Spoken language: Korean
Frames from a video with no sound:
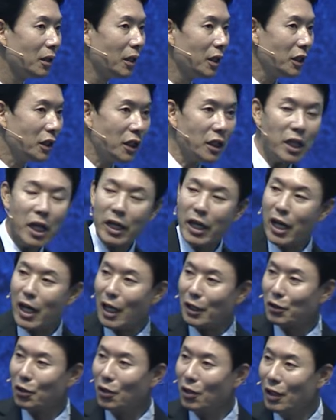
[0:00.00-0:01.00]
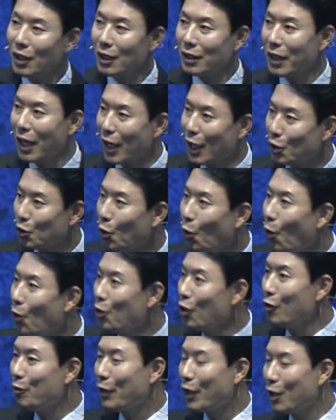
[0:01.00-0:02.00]
신에게 가서 내가
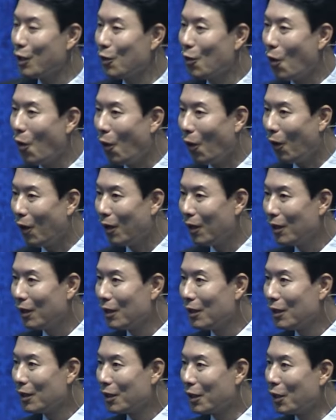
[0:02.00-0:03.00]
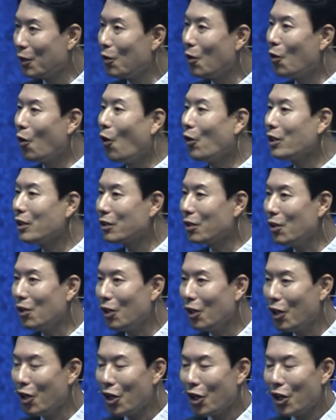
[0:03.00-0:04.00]
소원을 빌고 그리고
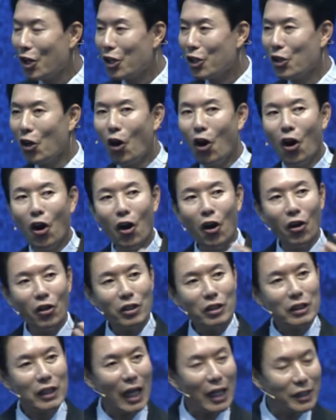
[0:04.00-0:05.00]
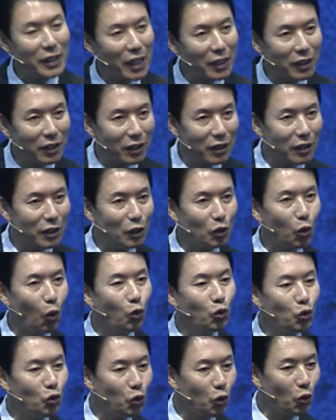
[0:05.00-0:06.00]
거기서 여 사제들을
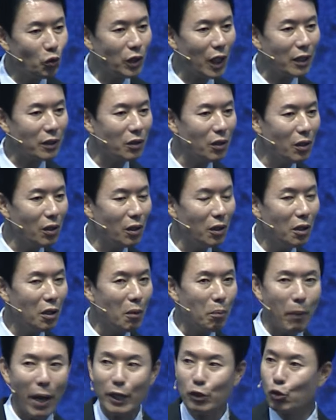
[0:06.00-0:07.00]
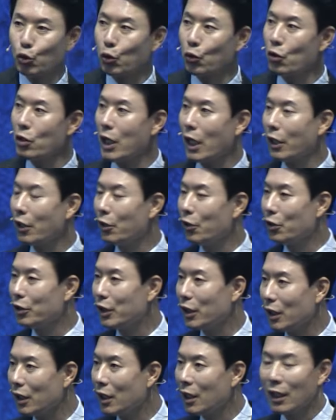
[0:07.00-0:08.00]
돈 주고 사서 매춘을 하는
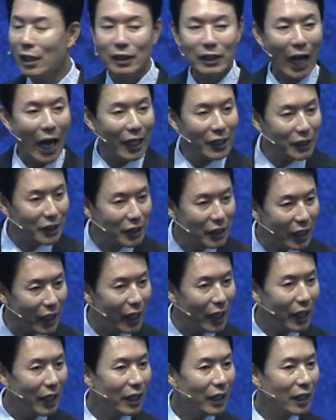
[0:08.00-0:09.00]
것이 당시에